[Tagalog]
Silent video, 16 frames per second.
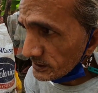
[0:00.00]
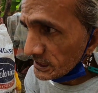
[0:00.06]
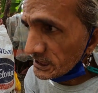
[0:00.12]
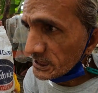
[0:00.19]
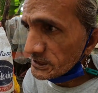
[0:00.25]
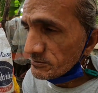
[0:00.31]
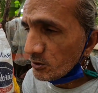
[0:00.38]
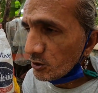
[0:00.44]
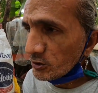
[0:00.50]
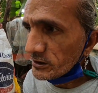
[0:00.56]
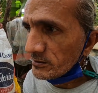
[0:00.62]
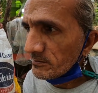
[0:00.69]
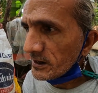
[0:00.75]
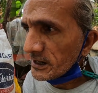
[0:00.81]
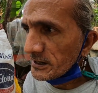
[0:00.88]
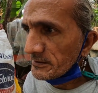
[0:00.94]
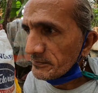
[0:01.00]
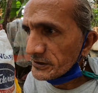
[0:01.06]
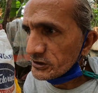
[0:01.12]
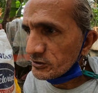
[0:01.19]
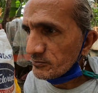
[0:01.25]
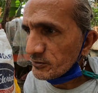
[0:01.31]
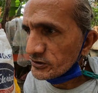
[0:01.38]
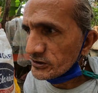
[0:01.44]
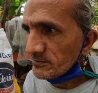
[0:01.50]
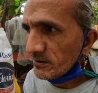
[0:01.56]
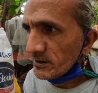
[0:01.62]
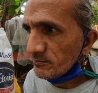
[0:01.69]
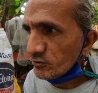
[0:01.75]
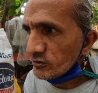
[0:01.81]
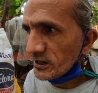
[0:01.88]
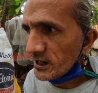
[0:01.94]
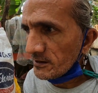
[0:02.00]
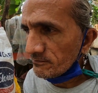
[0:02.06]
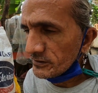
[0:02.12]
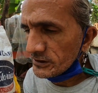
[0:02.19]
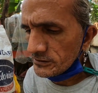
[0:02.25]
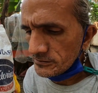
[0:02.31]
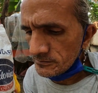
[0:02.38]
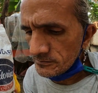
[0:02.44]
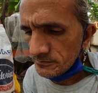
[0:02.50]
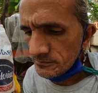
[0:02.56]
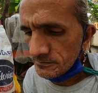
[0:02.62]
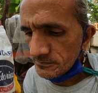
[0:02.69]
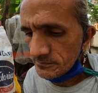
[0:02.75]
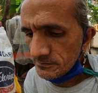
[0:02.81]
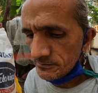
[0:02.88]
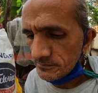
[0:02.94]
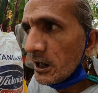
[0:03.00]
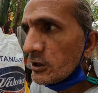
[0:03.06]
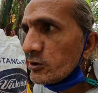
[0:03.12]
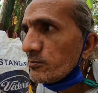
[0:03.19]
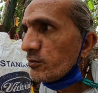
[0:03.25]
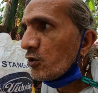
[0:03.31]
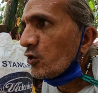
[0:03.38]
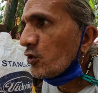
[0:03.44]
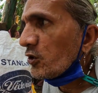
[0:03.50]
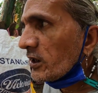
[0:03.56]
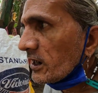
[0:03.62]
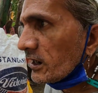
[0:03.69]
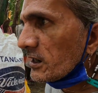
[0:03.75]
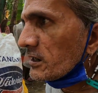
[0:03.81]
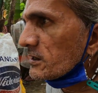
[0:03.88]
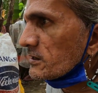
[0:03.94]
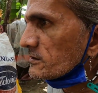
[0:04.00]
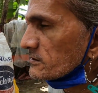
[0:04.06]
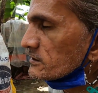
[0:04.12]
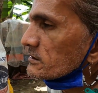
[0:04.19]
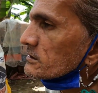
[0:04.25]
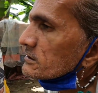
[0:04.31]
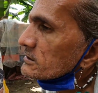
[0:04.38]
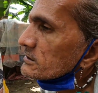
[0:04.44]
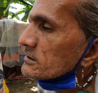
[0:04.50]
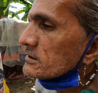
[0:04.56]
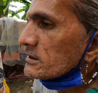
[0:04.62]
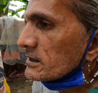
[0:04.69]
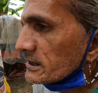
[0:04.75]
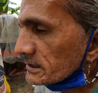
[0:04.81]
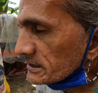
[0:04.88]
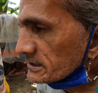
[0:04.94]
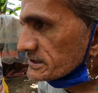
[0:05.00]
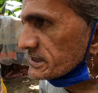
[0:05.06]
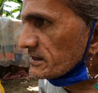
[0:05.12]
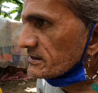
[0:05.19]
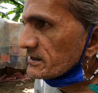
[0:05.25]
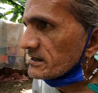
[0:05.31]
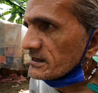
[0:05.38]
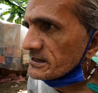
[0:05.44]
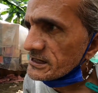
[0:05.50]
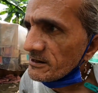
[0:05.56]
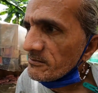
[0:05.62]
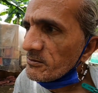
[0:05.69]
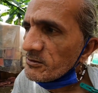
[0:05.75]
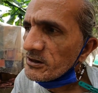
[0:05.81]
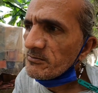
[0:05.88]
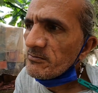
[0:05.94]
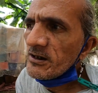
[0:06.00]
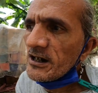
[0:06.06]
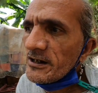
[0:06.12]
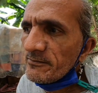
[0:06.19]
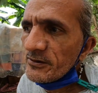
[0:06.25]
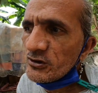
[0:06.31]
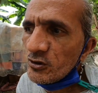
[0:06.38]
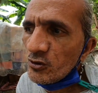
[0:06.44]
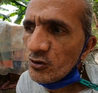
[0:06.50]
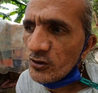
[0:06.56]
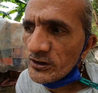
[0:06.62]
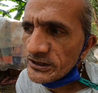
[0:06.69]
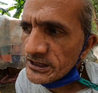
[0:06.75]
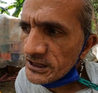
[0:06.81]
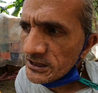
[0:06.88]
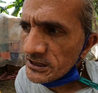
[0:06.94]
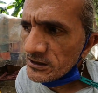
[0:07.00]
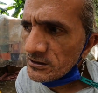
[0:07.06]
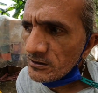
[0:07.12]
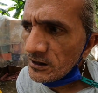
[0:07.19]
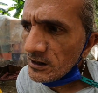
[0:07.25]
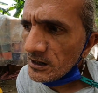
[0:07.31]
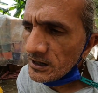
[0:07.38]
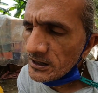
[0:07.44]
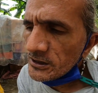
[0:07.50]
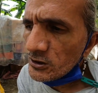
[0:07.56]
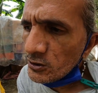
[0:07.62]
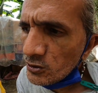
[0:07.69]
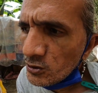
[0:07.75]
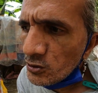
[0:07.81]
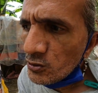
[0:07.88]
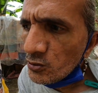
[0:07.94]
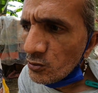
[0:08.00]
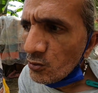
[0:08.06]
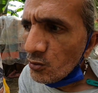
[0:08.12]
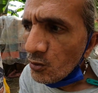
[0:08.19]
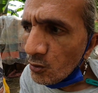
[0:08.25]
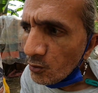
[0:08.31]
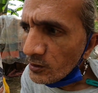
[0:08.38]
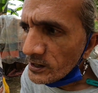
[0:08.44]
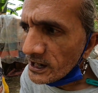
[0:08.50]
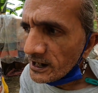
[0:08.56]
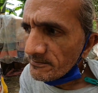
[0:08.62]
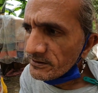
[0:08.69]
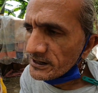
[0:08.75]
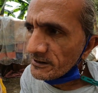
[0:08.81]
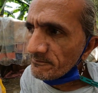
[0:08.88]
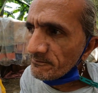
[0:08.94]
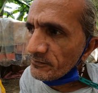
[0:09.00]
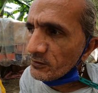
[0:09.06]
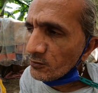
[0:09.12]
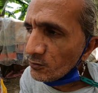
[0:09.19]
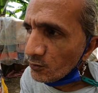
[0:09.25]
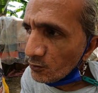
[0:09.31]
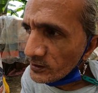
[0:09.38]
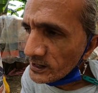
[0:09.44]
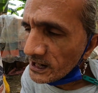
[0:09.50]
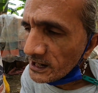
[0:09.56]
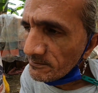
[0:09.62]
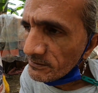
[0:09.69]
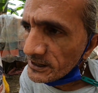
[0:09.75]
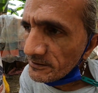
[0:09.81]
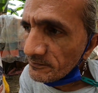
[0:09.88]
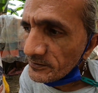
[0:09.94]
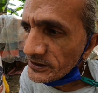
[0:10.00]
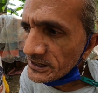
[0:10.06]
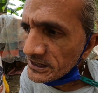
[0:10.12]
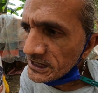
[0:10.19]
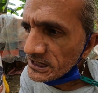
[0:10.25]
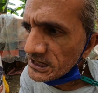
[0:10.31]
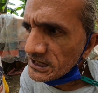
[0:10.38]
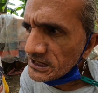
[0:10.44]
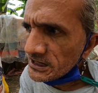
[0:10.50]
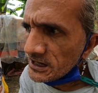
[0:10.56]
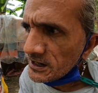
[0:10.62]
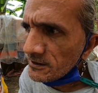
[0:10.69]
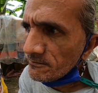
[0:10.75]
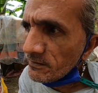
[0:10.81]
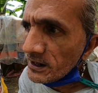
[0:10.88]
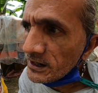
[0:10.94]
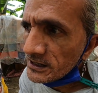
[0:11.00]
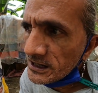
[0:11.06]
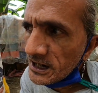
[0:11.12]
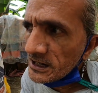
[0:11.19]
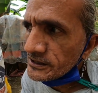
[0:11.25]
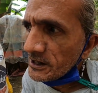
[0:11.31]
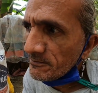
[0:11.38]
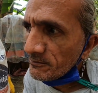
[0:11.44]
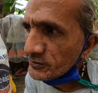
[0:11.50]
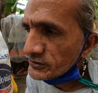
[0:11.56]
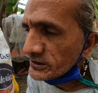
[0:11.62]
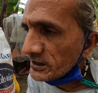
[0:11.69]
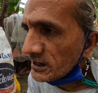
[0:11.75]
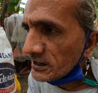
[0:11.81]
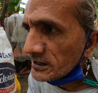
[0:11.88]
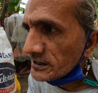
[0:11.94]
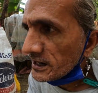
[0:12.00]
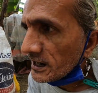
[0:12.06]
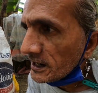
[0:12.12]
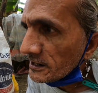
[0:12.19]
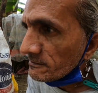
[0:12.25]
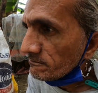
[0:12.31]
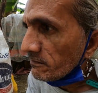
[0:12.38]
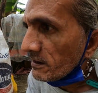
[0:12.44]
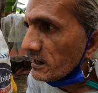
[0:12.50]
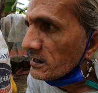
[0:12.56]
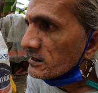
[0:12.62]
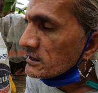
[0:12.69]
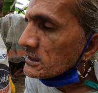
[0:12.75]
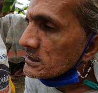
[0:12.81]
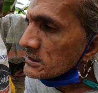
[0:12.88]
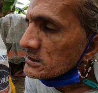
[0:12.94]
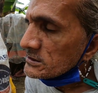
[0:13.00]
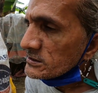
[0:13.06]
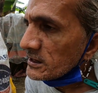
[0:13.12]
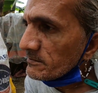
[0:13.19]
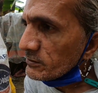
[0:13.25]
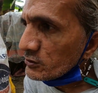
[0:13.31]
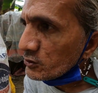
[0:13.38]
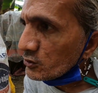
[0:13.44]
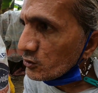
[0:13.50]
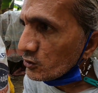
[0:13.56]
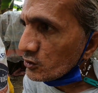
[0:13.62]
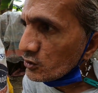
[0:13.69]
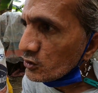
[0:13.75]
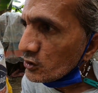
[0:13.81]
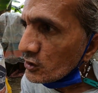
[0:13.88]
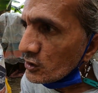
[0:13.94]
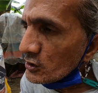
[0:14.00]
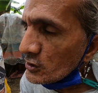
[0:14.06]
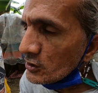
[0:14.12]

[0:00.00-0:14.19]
pinalas po ako ng mga kapatid ko po sa bahay po namin. Ano po, ah, uh, kasabi po ng mga kapatid ko kasi, ano ko, wala kaming, kap- wala kaming kapatid niya ganyan na bakla tapos nangangalakal pa. Sabi ko,